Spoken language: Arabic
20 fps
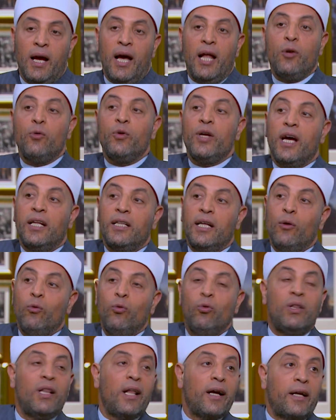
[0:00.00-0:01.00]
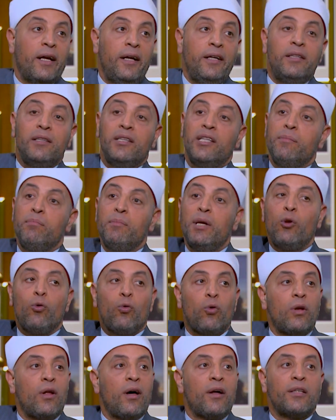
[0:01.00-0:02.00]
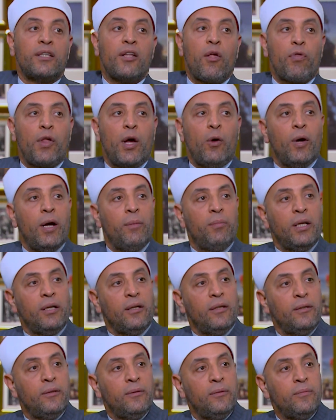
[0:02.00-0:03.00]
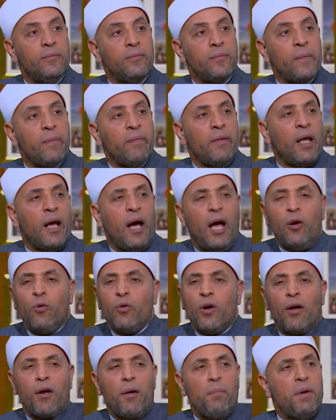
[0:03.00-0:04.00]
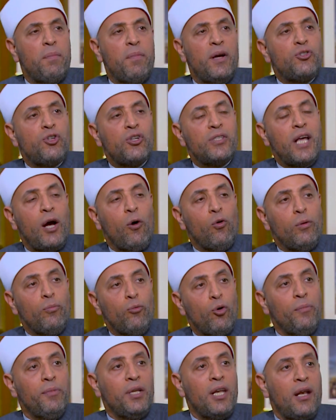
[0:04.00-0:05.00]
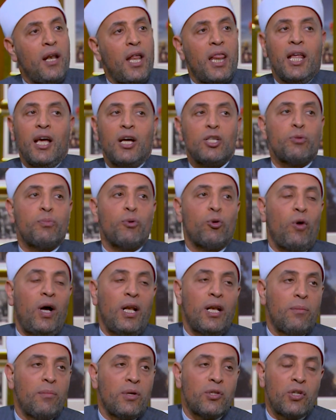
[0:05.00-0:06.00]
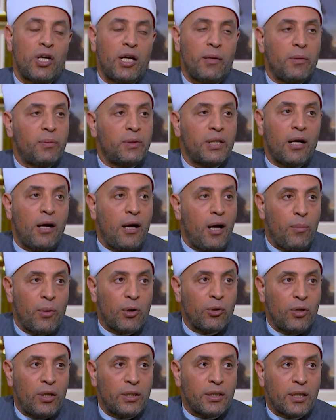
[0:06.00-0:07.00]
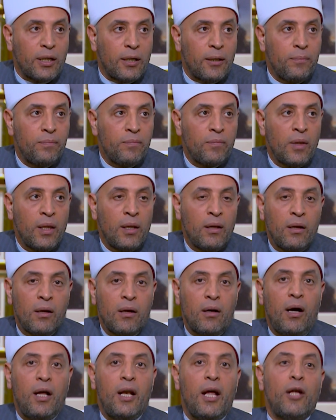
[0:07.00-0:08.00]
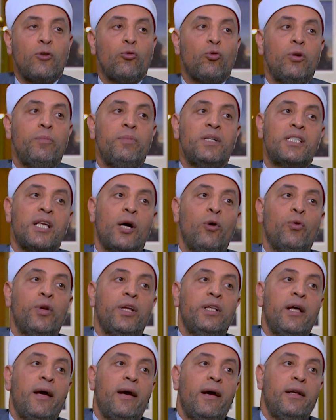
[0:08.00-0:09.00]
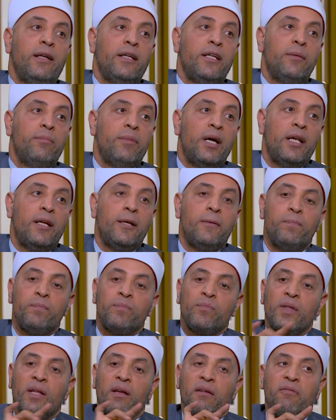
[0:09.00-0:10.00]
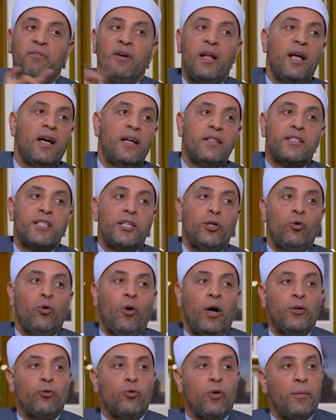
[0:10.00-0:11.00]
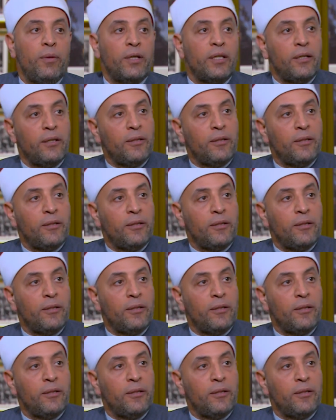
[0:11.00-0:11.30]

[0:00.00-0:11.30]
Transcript: قال له يا داود لك عندي ملء الأرض ثوابا قال له يا رب ما جزاء المؤمن الذي يصبر على المصائب ابتغاء مرضاتك قال أن ألبسه رداء الإيمان فلا أنزعه عنه أبدا